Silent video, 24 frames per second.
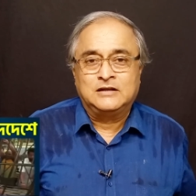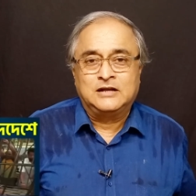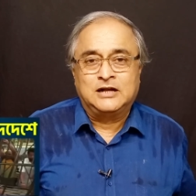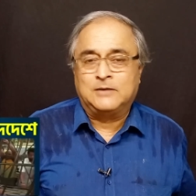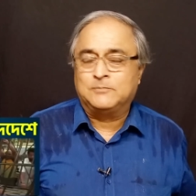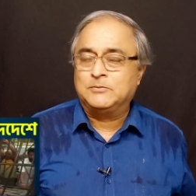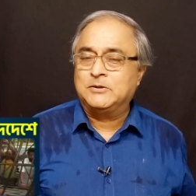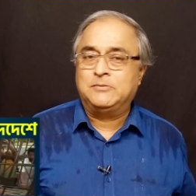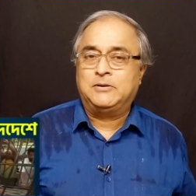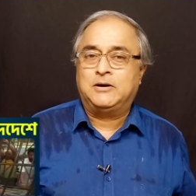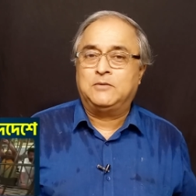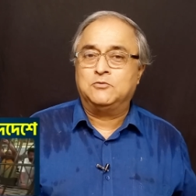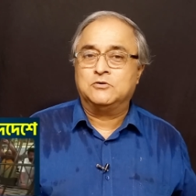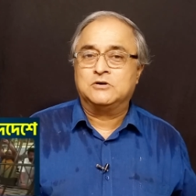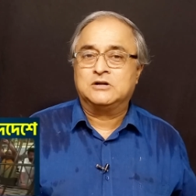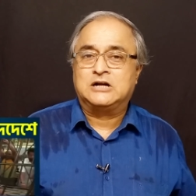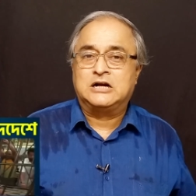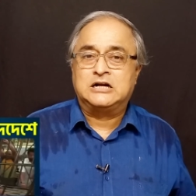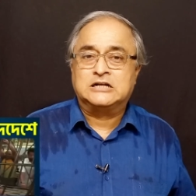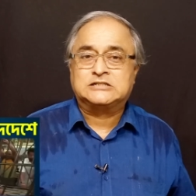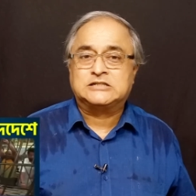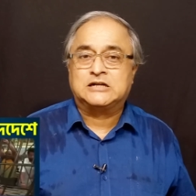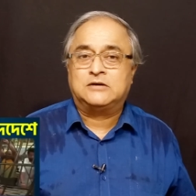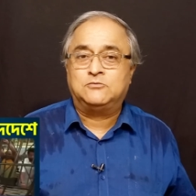আপনি ভাবুন
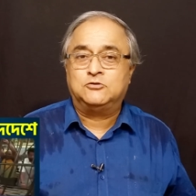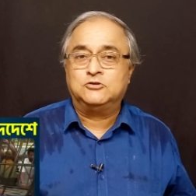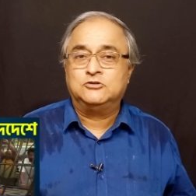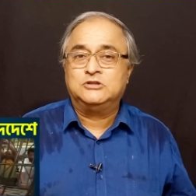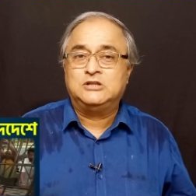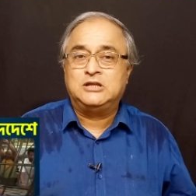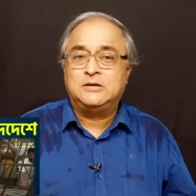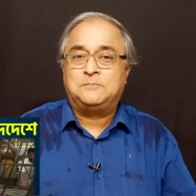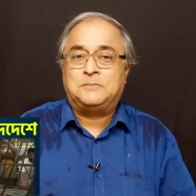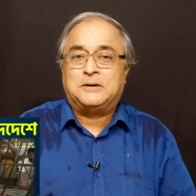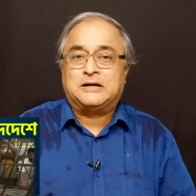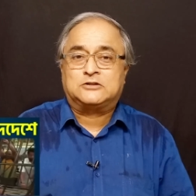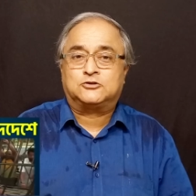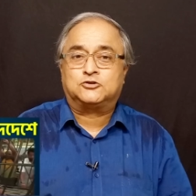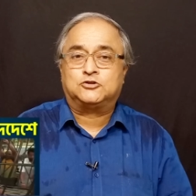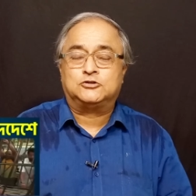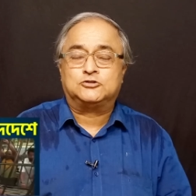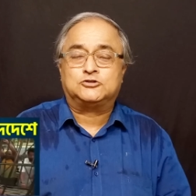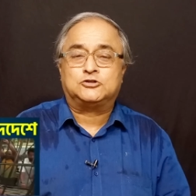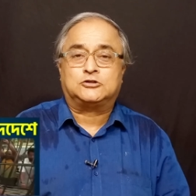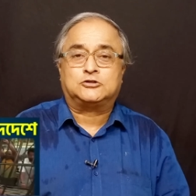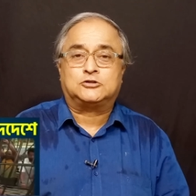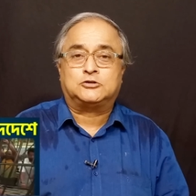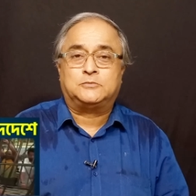খাঁচাবন্দি পার্থ
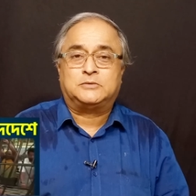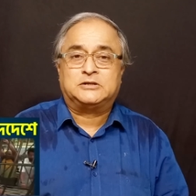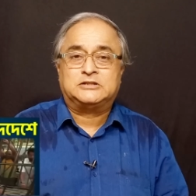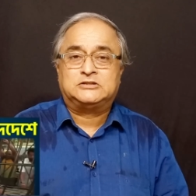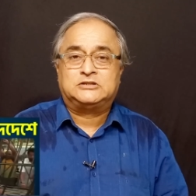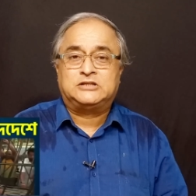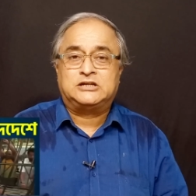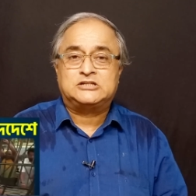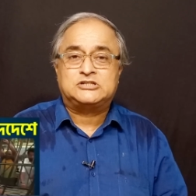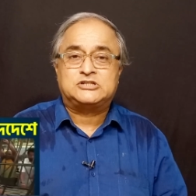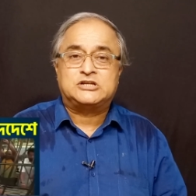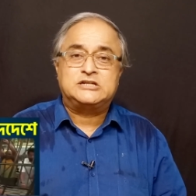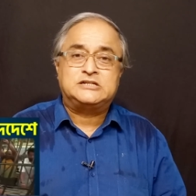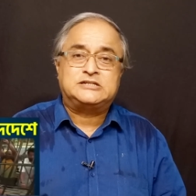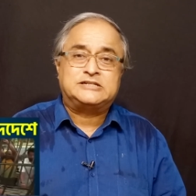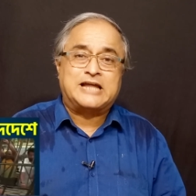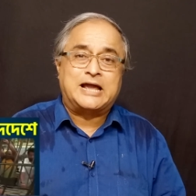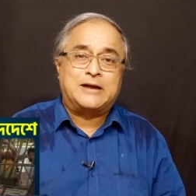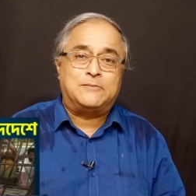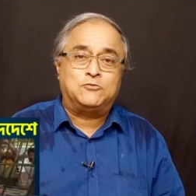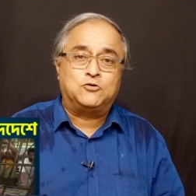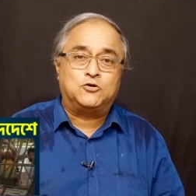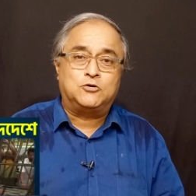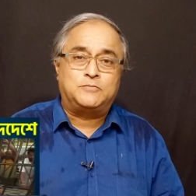চট্টোপাধ্যায় সেই
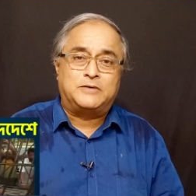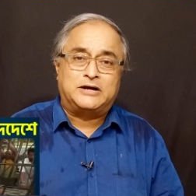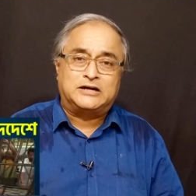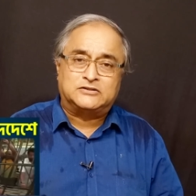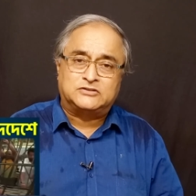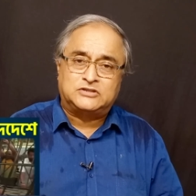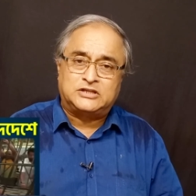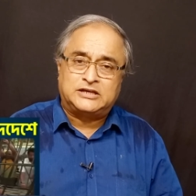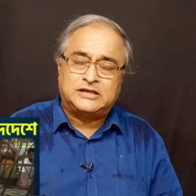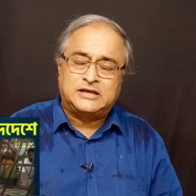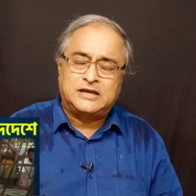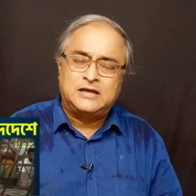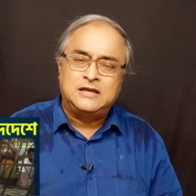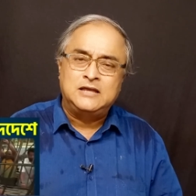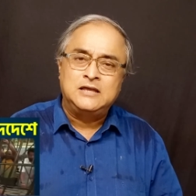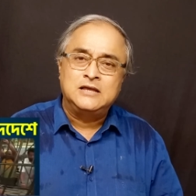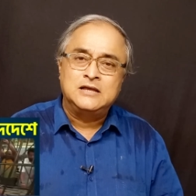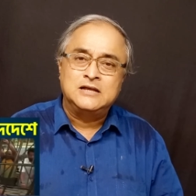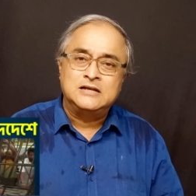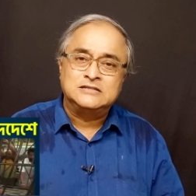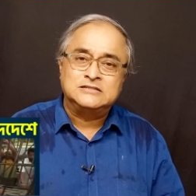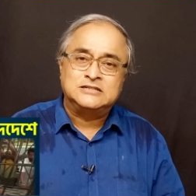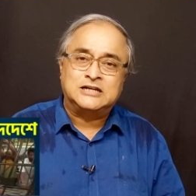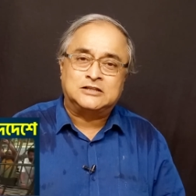ট্যাবলো ভাঙতে গিয়ে
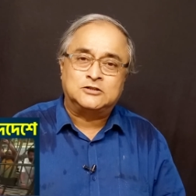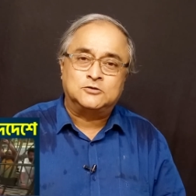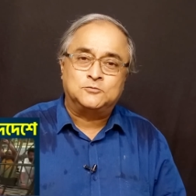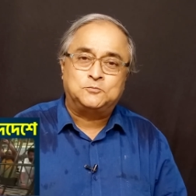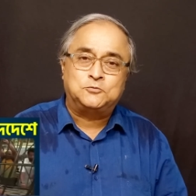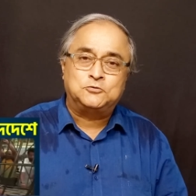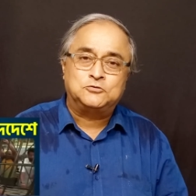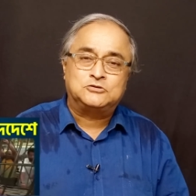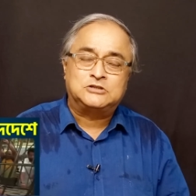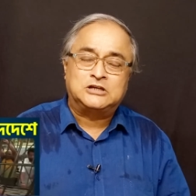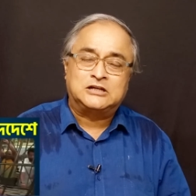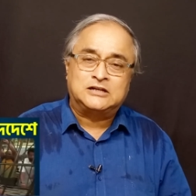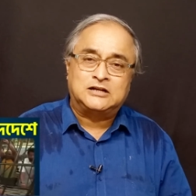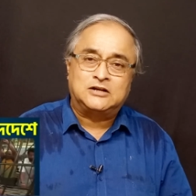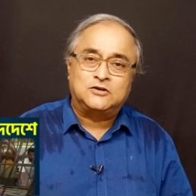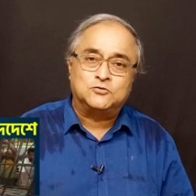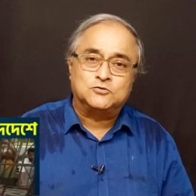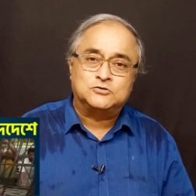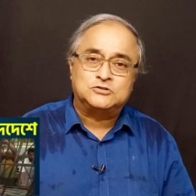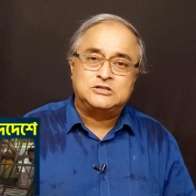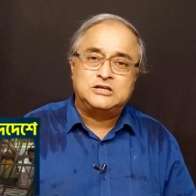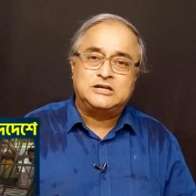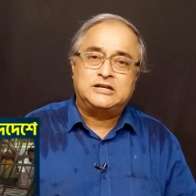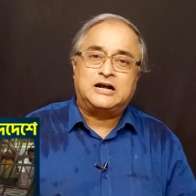যাদবপুর থানার
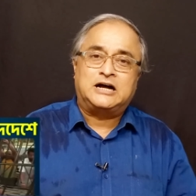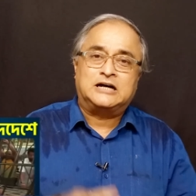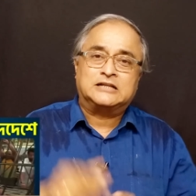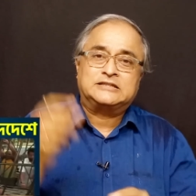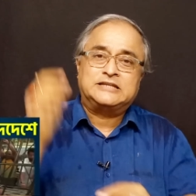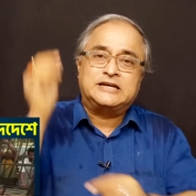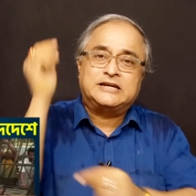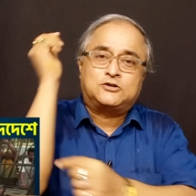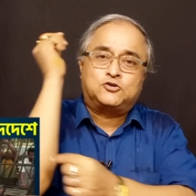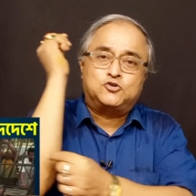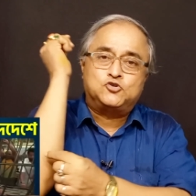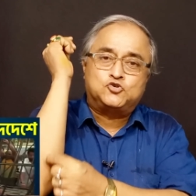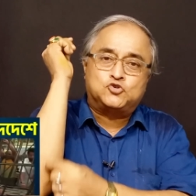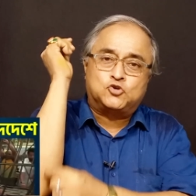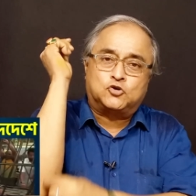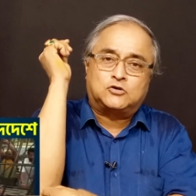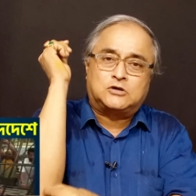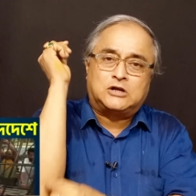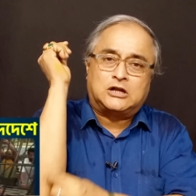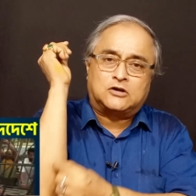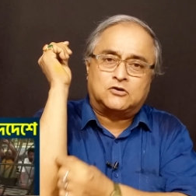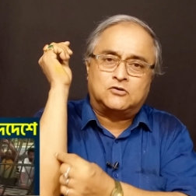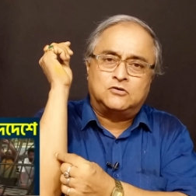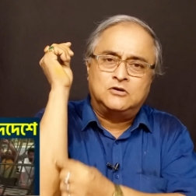ওসির হাতে একটু চোট
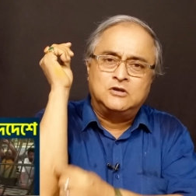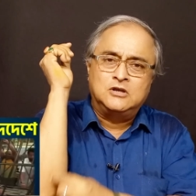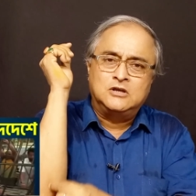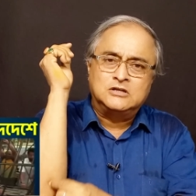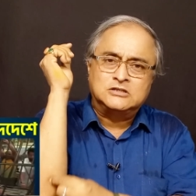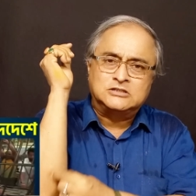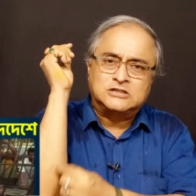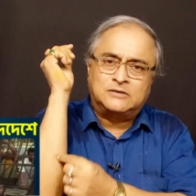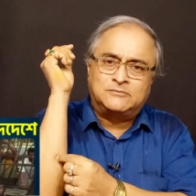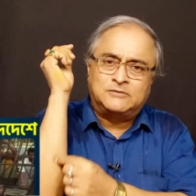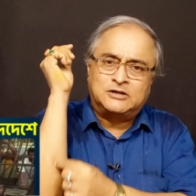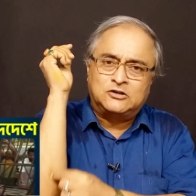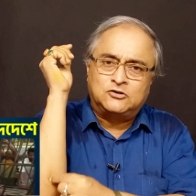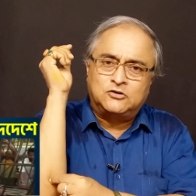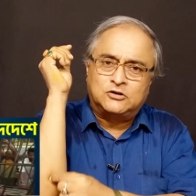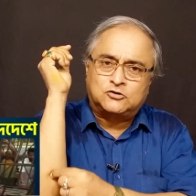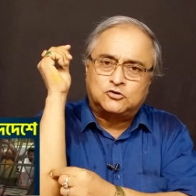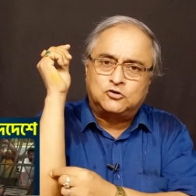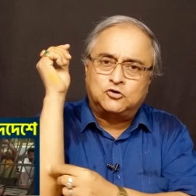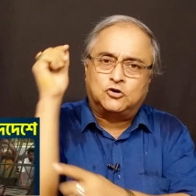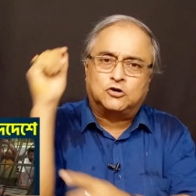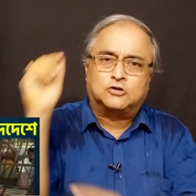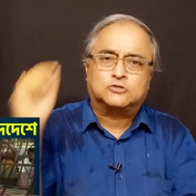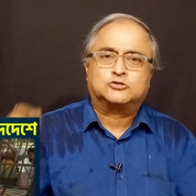লাগলো সামান্য
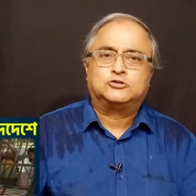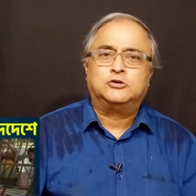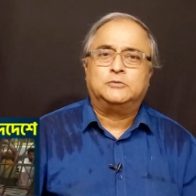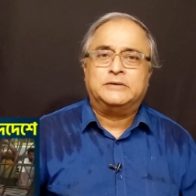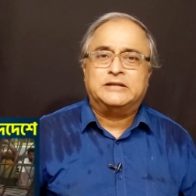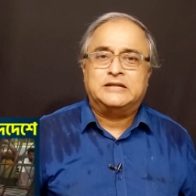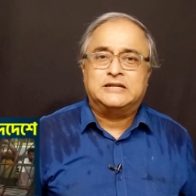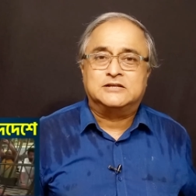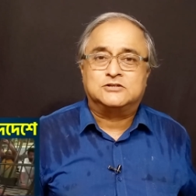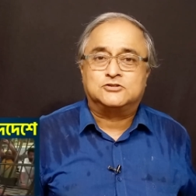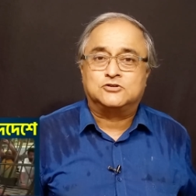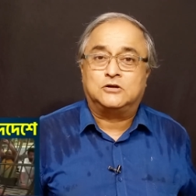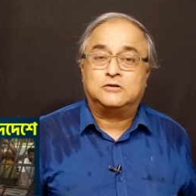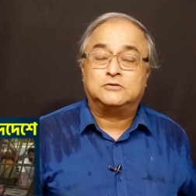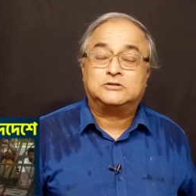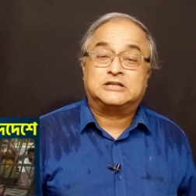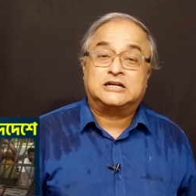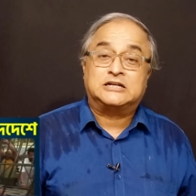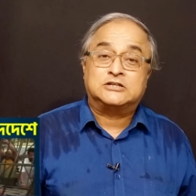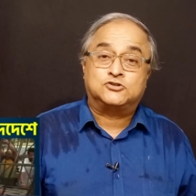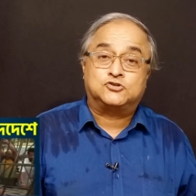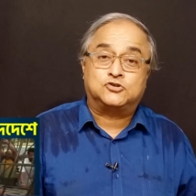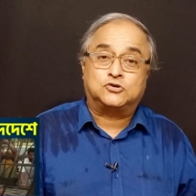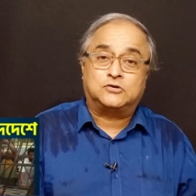একটু রক্ত বেরিয়েছিল
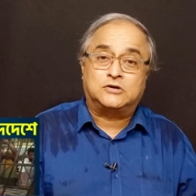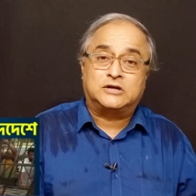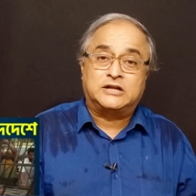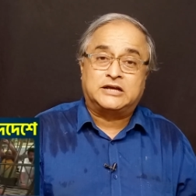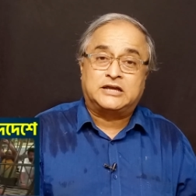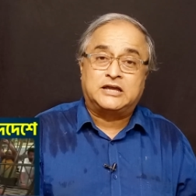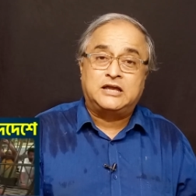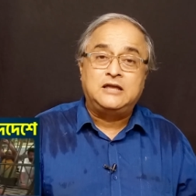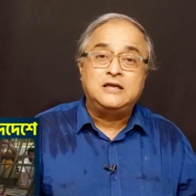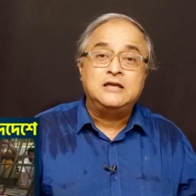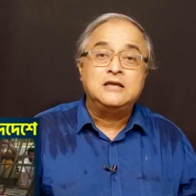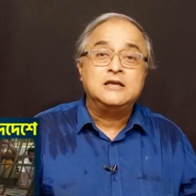তার জন্য নাকি